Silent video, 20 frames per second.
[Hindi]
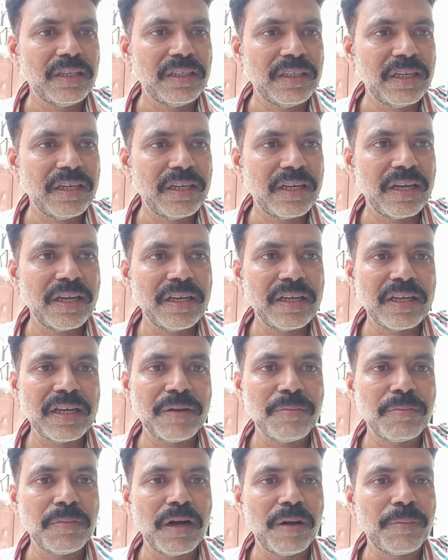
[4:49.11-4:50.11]
ये नहीं कि
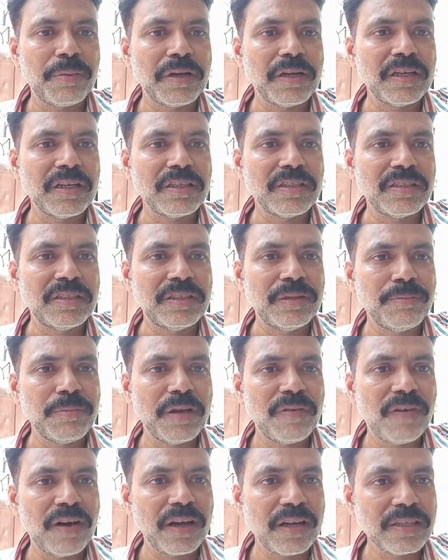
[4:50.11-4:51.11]
हम अपने
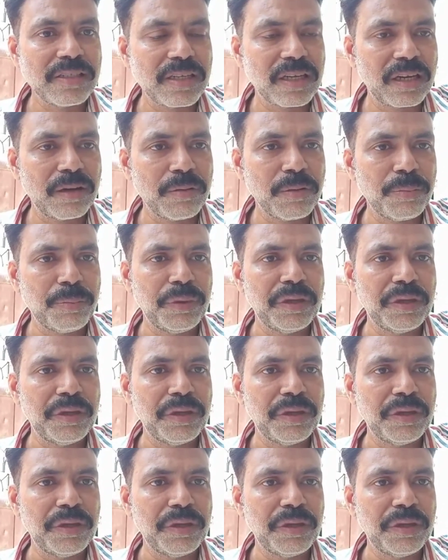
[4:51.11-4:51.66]
जिम्मेवारी से कभी